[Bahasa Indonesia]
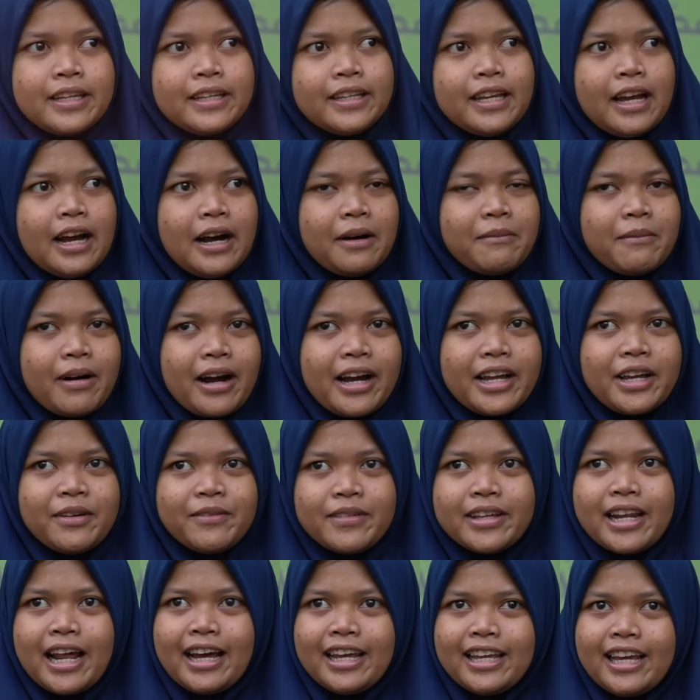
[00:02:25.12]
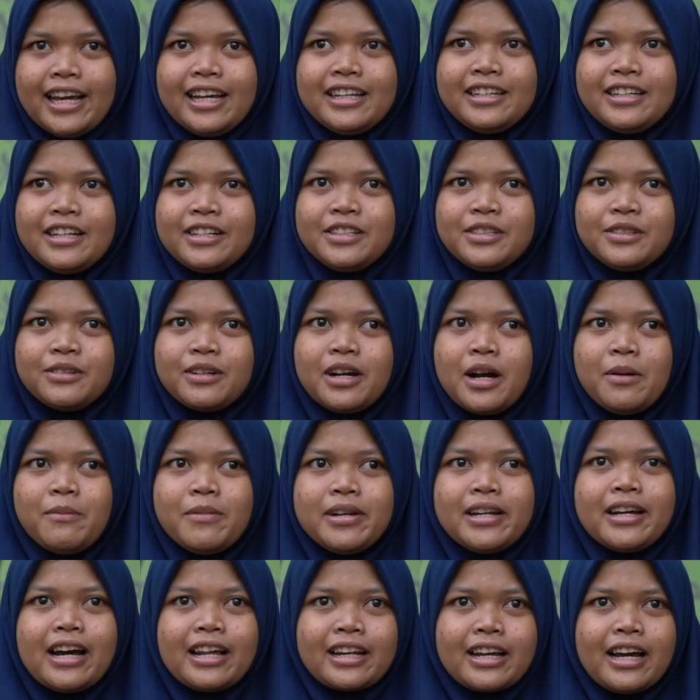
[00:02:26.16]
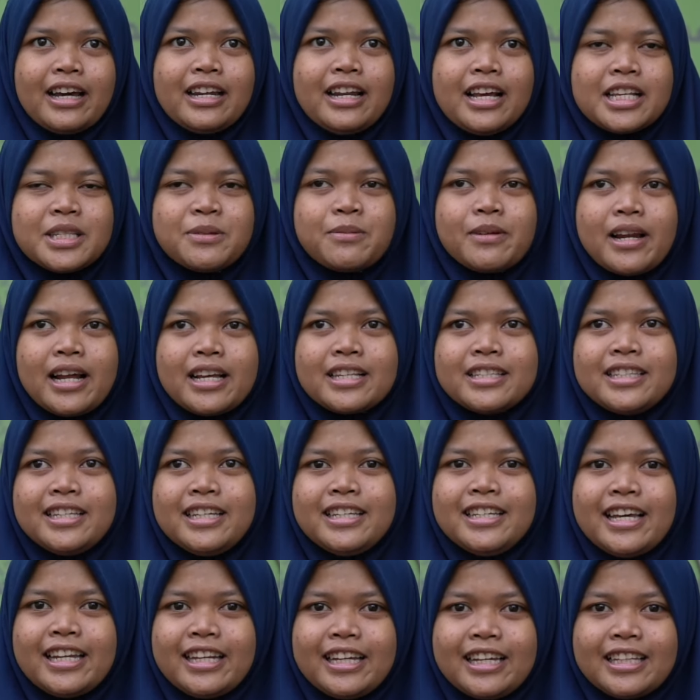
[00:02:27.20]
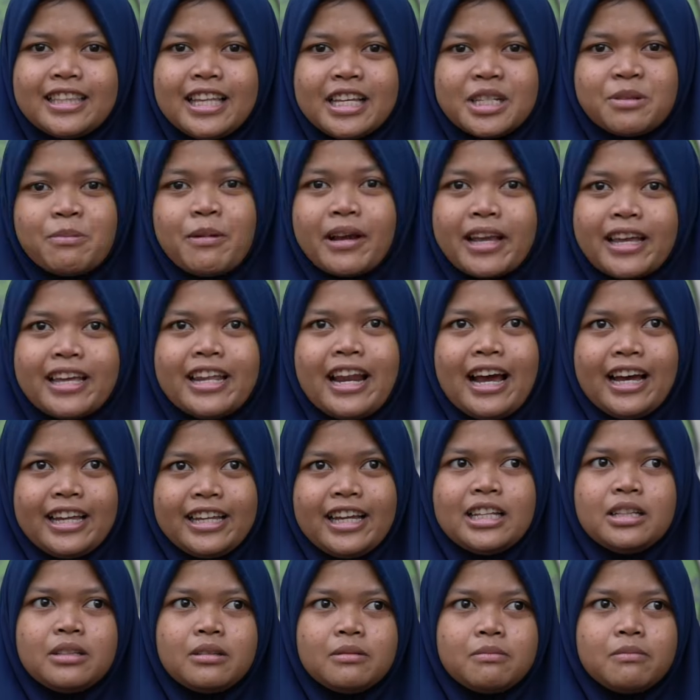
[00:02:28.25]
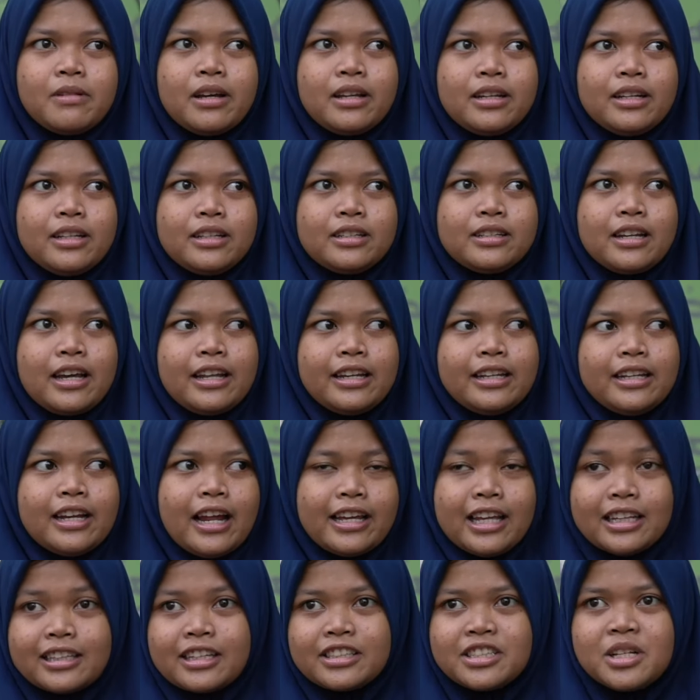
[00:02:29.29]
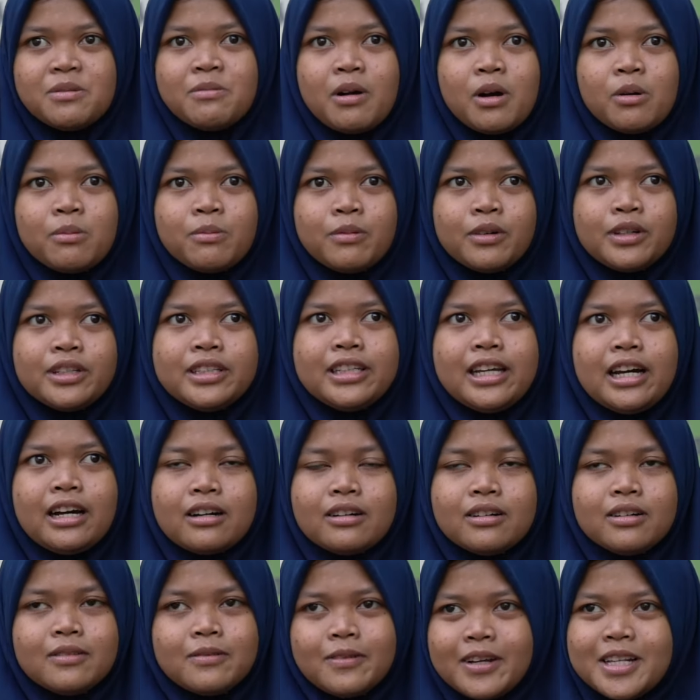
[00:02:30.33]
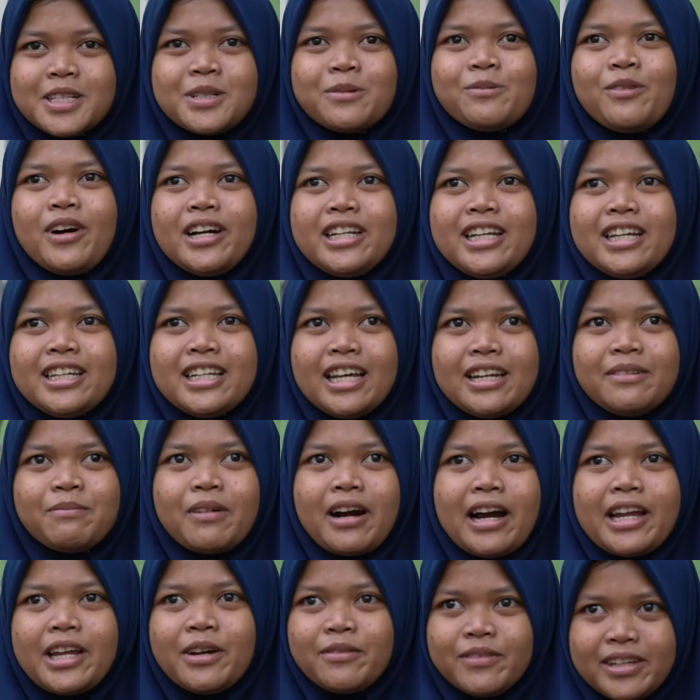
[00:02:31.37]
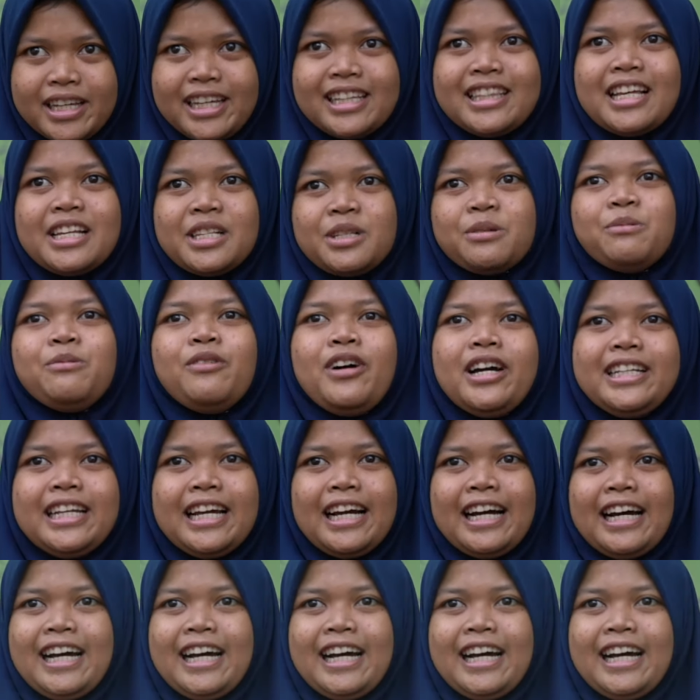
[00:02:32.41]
Yang mengayomi rakyat dan juga mendengarkan aspirasi dari kita sebagai rakyat, dari dari rakyat kecil maupun yang eh semuanya dan mengayomi kita semuanya.